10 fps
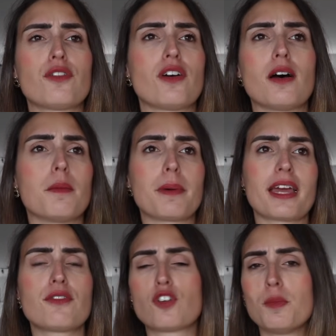enfin
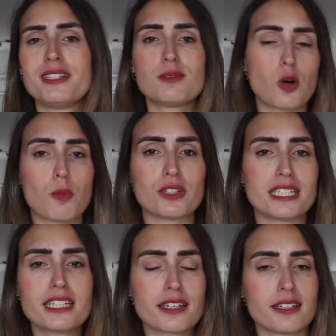bref, comédie
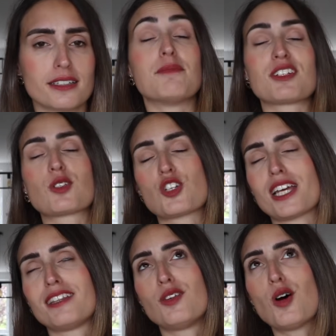romantique. Et moi, ce que
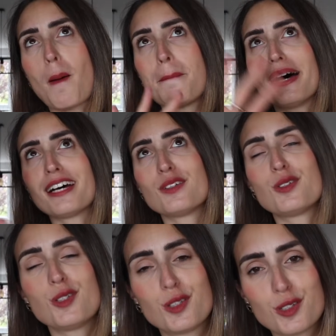j'adore
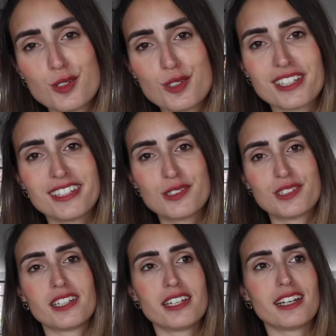par-dessus tout, c'est
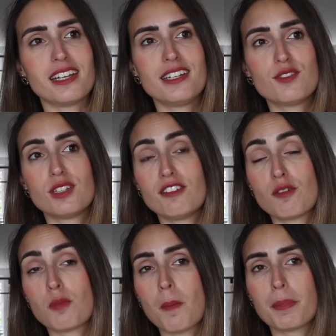d'écouter les livres de
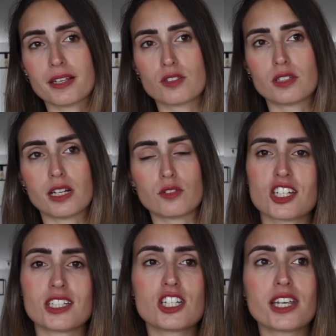développement personnel.
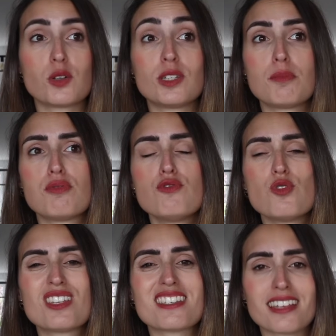J'ai déjà écouté plus
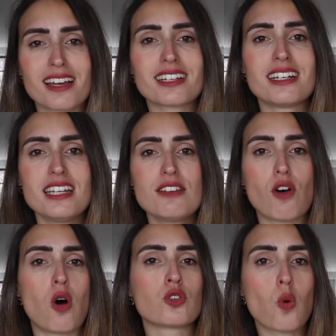de 5
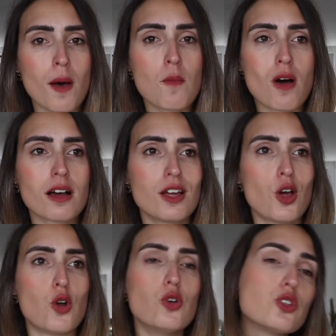livres en 3 mois,
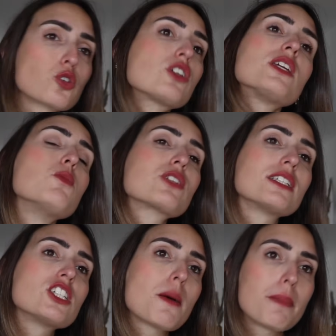le truc qui me
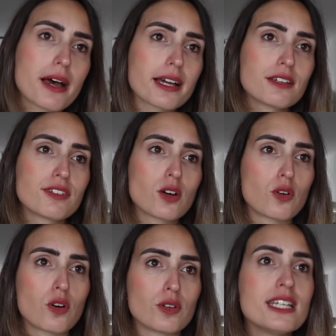serait déjà pas arrivé
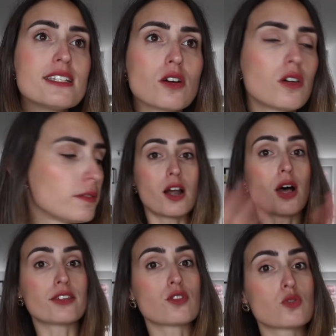en, lisant.
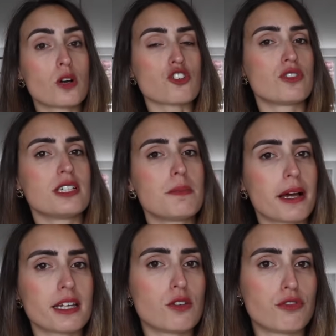Alors attention, hein, je ne dis
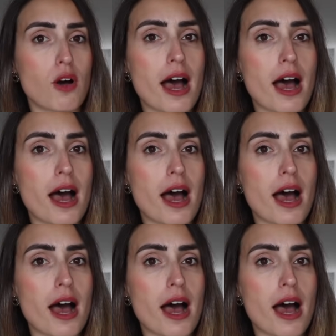pas qu'il faut